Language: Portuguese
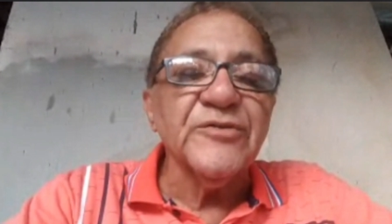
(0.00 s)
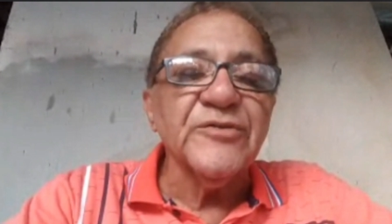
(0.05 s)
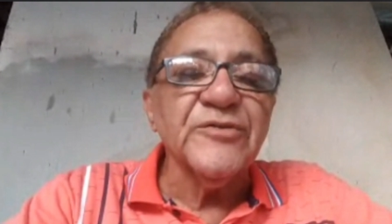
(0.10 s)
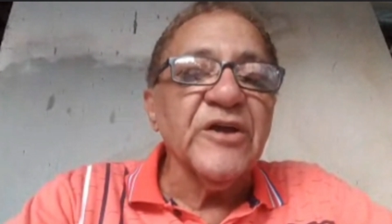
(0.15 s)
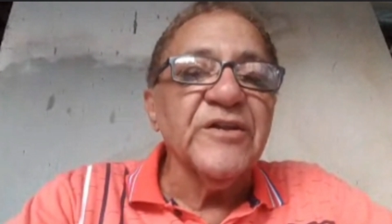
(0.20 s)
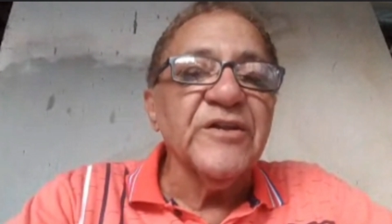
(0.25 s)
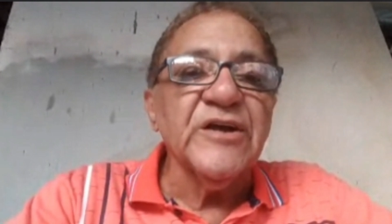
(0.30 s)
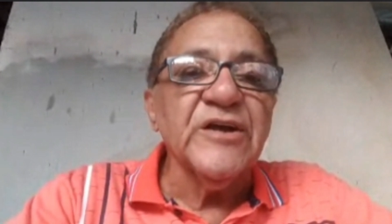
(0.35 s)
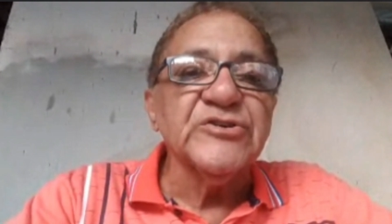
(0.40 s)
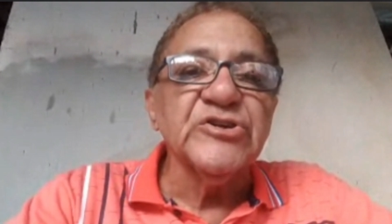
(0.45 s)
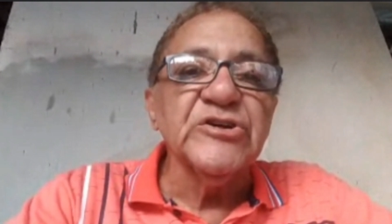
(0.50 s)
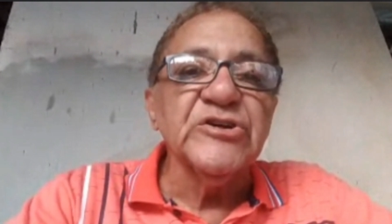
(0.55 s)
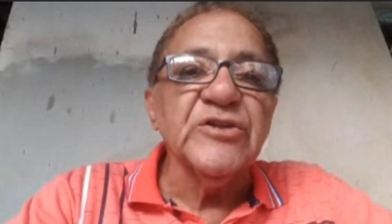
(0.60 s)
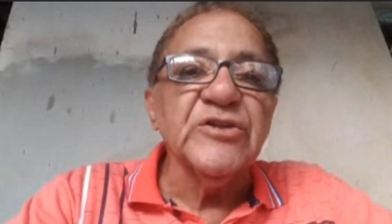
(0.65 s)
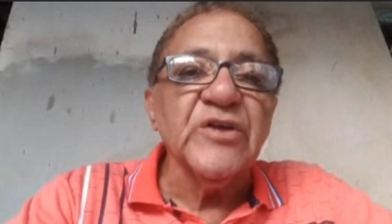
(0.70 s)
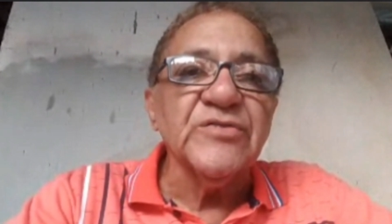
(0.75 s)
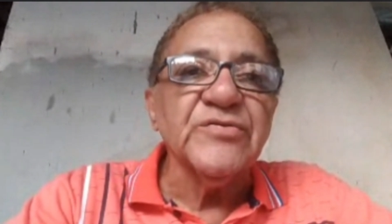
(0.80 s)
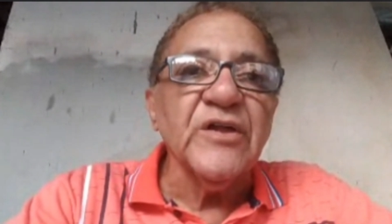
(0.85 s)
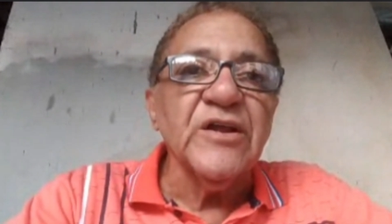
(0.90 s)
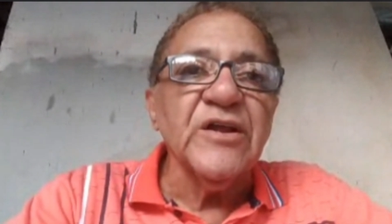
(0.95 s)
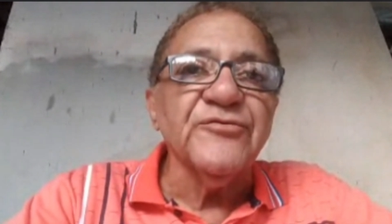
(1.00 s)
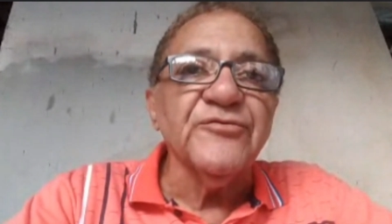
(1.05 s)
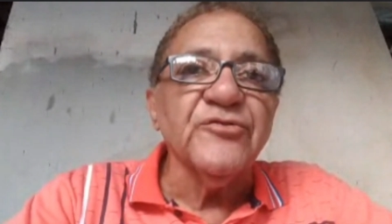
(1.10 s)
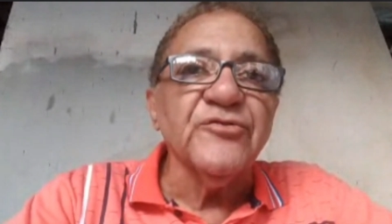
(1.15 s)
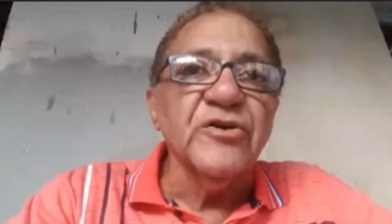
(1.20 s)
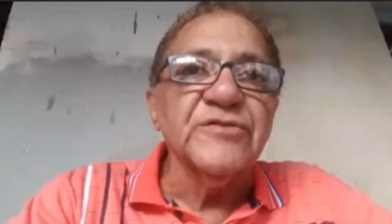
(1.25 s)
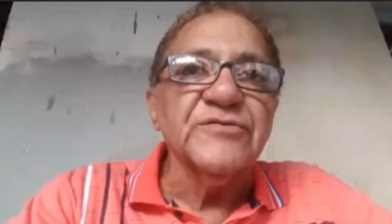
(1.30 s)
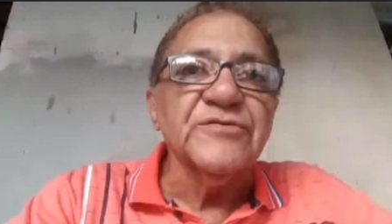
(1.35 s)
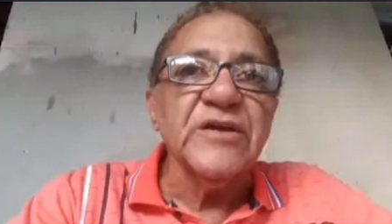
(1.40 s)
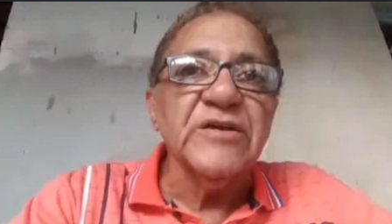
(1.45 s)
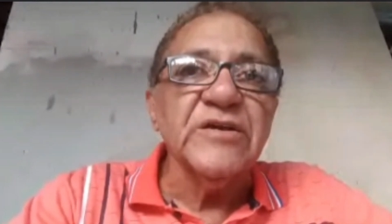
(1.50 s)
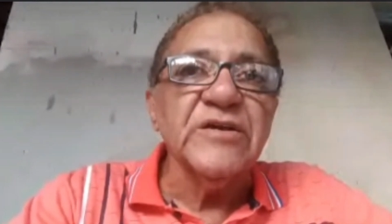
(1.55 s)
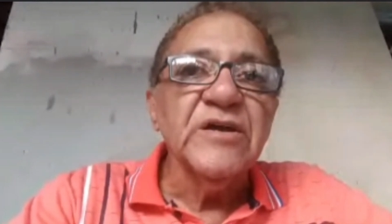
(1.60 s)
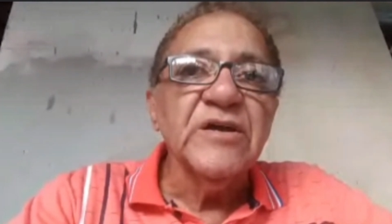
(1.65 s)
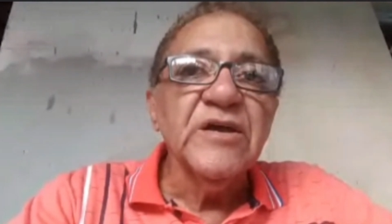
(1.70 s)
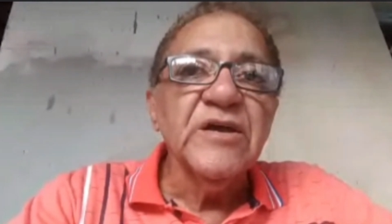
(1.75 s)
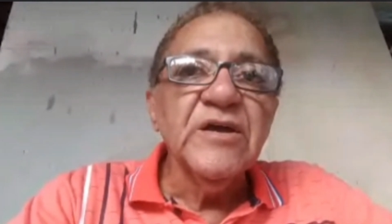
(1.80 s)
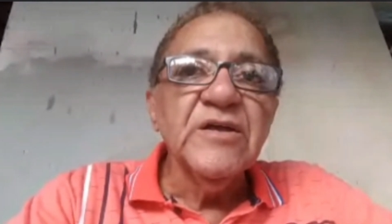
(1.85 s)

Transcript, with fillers: Porque tem energia, tem telefone, tem,